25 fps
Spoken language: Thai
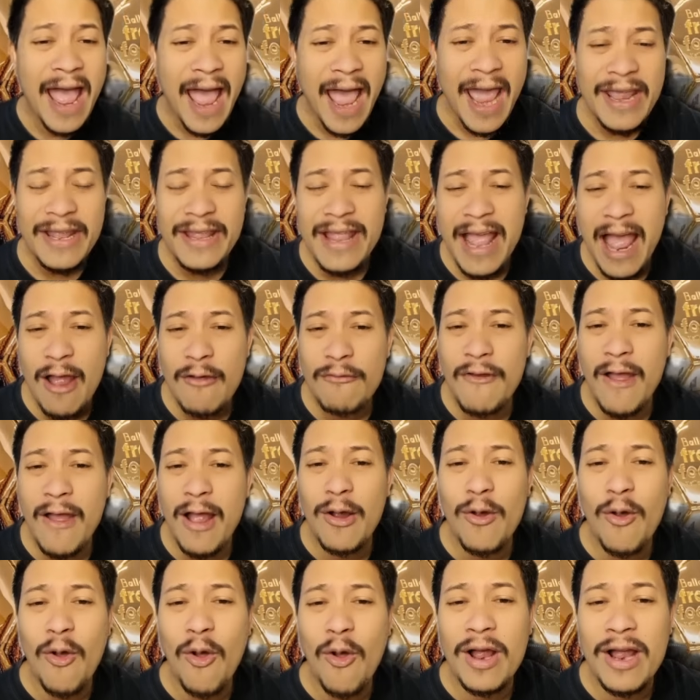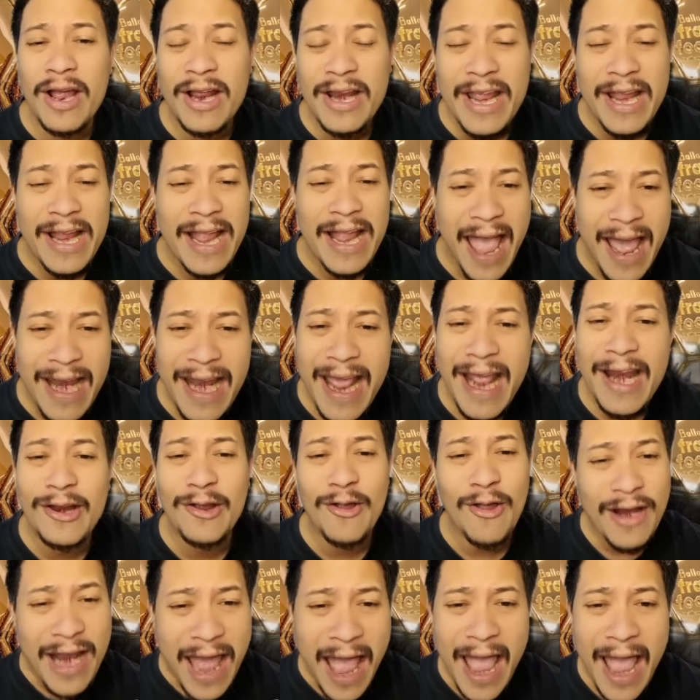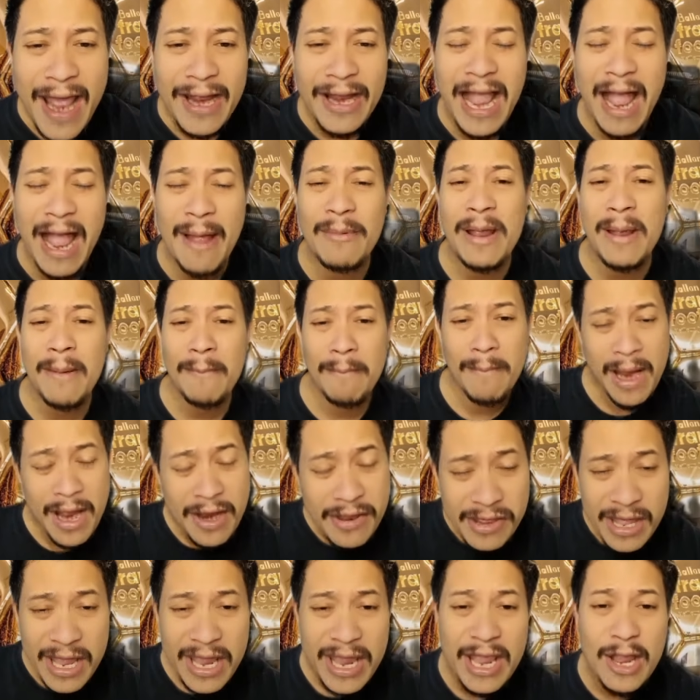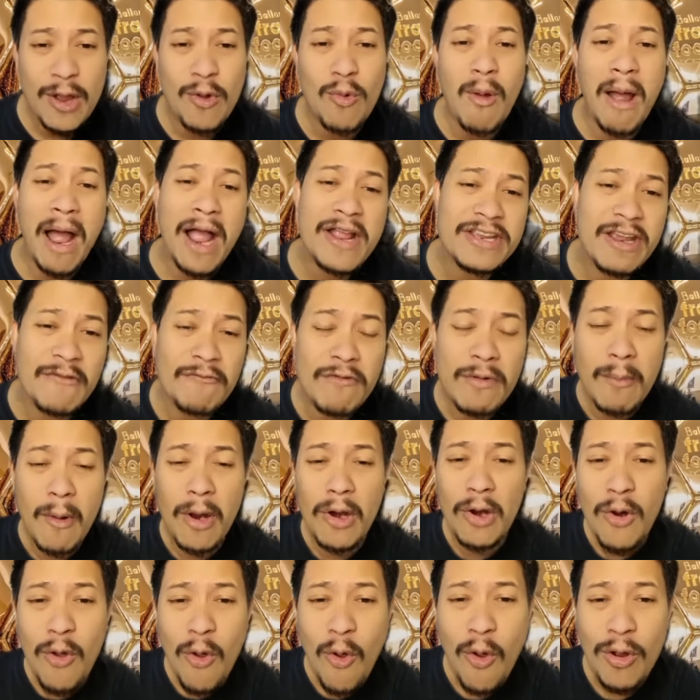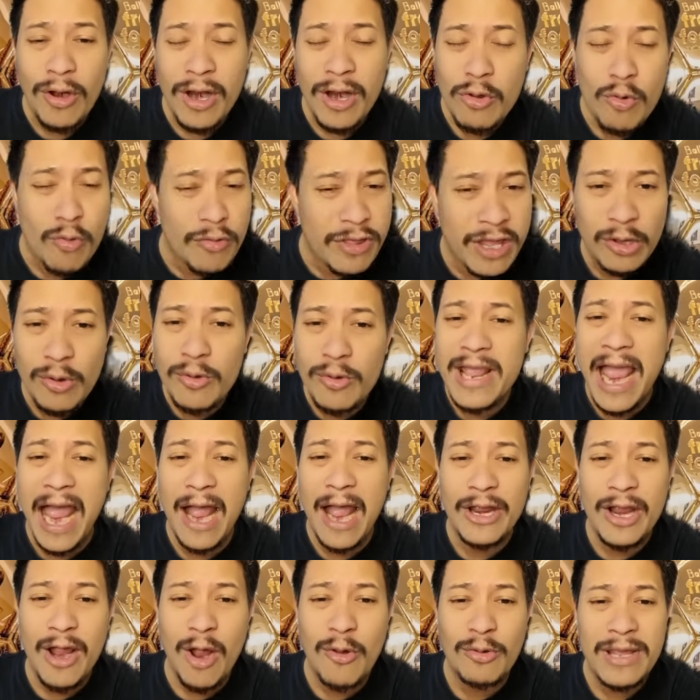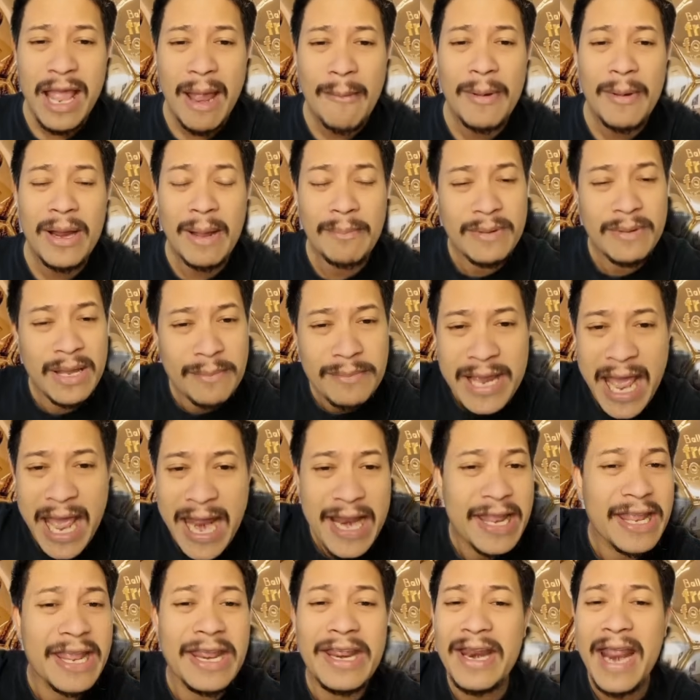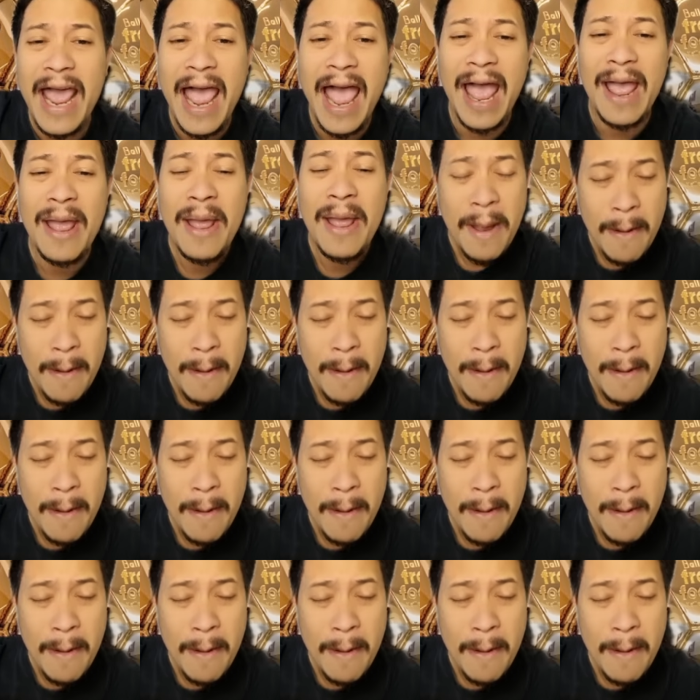ให้ทางฝั่งของเออร์ลิงฮาแลนด์ก็ได้นะครับเมสซี่คว้าแชมป์ฟุตบอลโลก และทุกสิ่งทุกอย่างที่เขาทำให้กับทีมชาติอาร์เจนตินา